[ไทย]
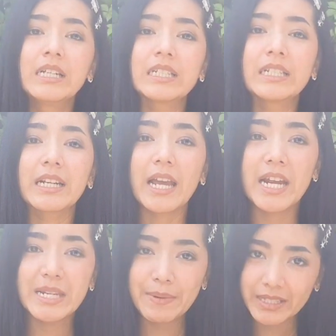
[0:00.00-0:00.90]
ฉะนั้นใคร
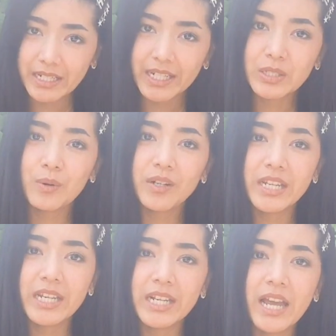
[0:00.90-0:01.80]
ที่มาจิตาลีช่วง
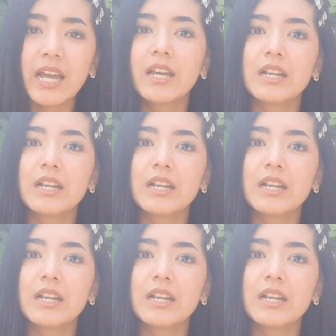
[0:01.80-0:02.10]
นี้เนี่ย